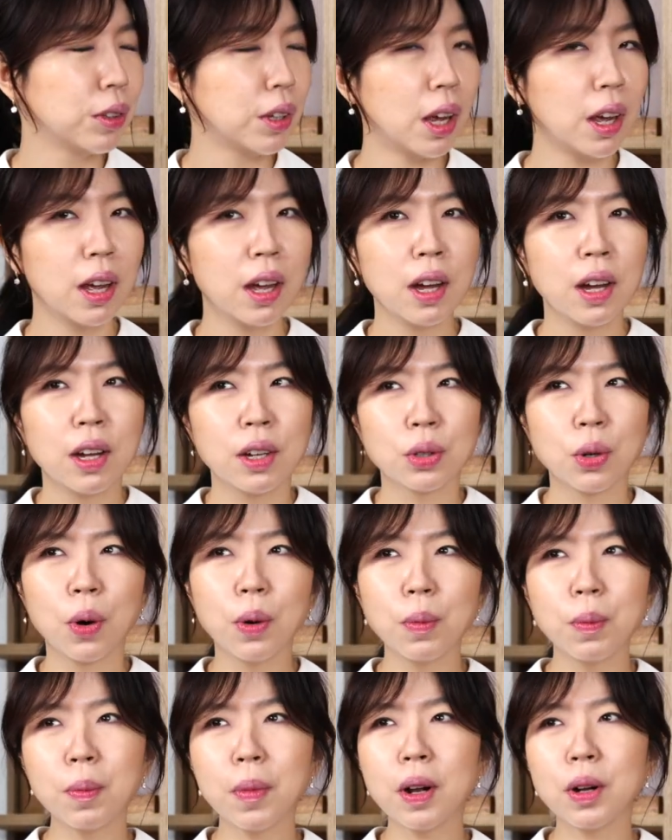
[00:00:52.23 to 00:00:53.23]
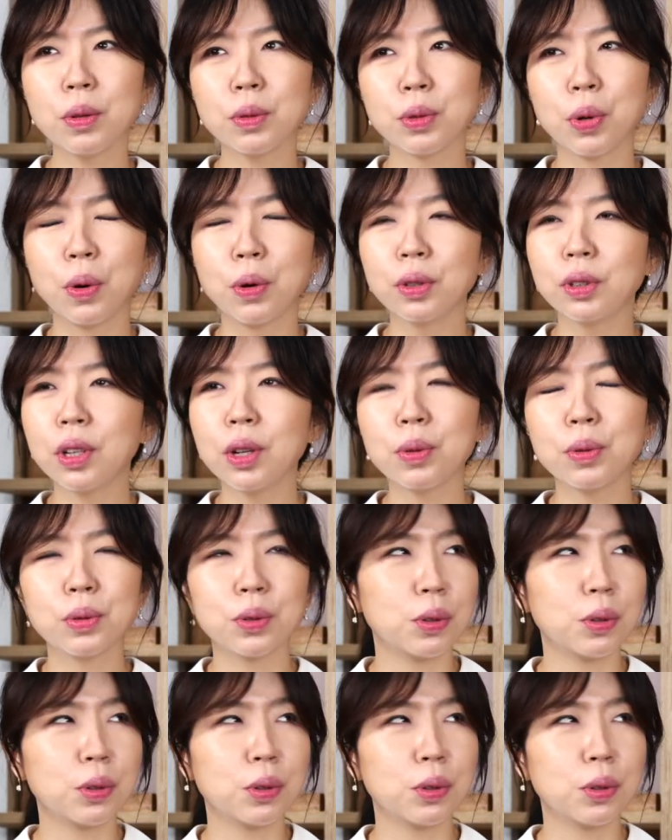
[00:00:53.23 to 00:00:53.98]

근데 정말로 절대로